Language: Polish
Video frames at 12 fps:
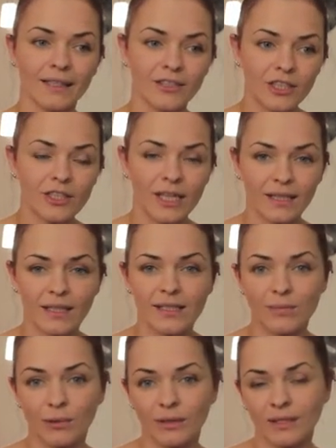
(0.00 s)
gdzieś jakieś
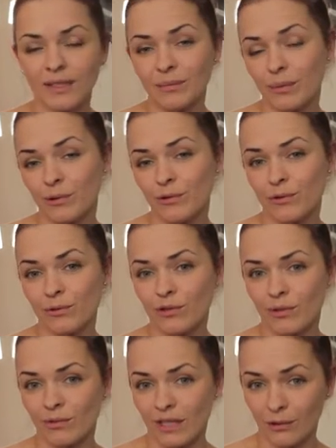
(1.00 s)
spodenki po prostu już
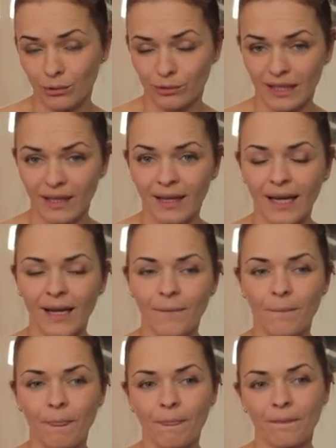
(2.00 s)
są za krótkie.
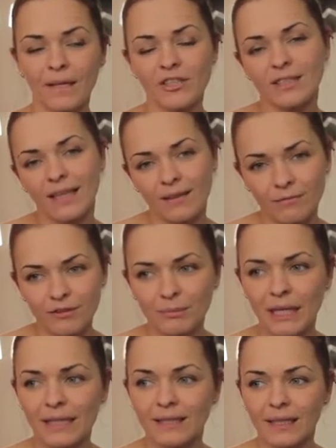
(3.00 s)
Mm, także ta
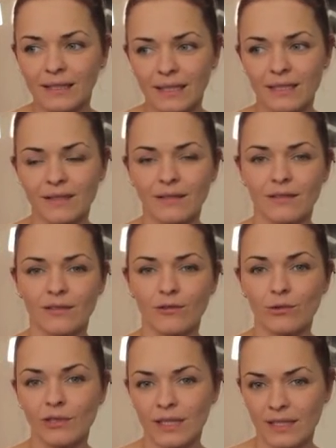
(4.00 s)
wymiana jest
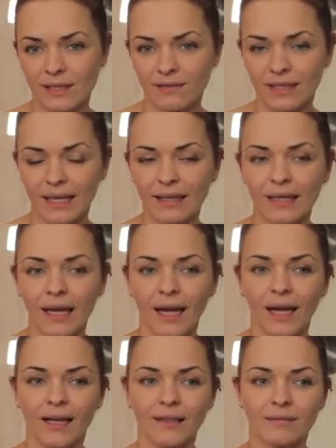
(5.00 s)
sukcesem sukcesywna.
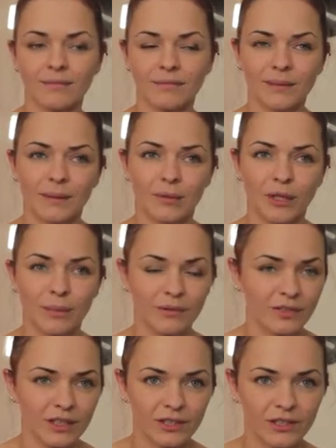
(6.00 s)
Chyba mogę
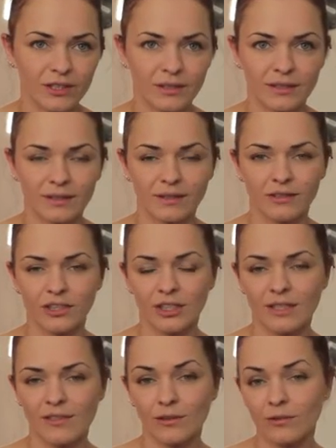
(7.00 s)
powiedzieć, e,
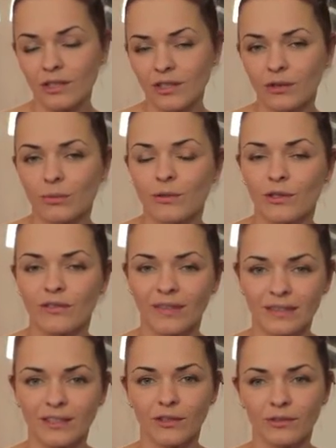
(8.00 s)
że co tydzień lub co
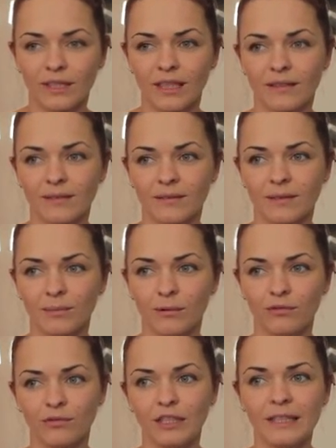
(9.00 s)
dwa tygodnie e,
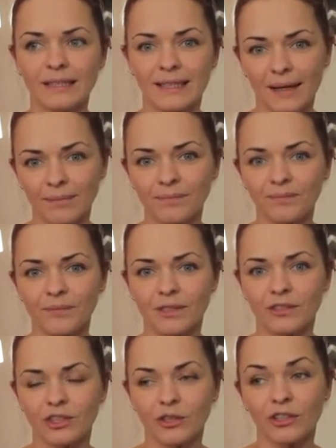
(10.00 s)
powinnam,
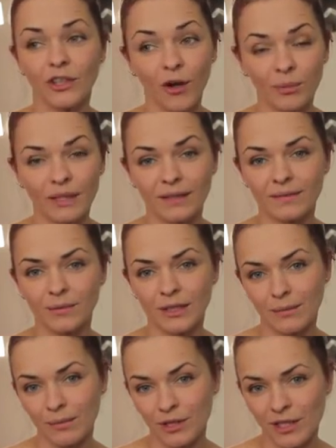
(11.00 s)
e, czego nie robię, bo
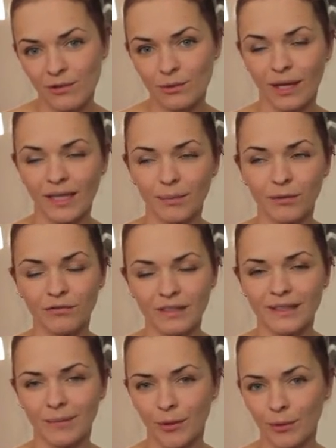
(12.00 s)
nie mam czasu, ale
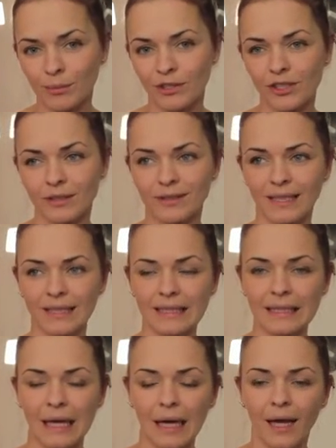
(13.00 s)
powinnam robić
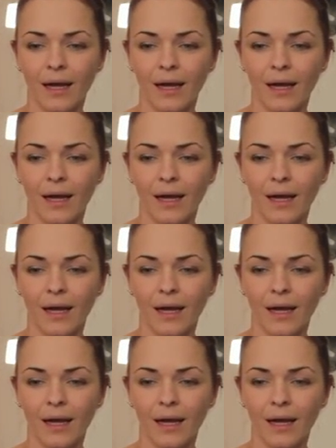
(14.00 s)
taki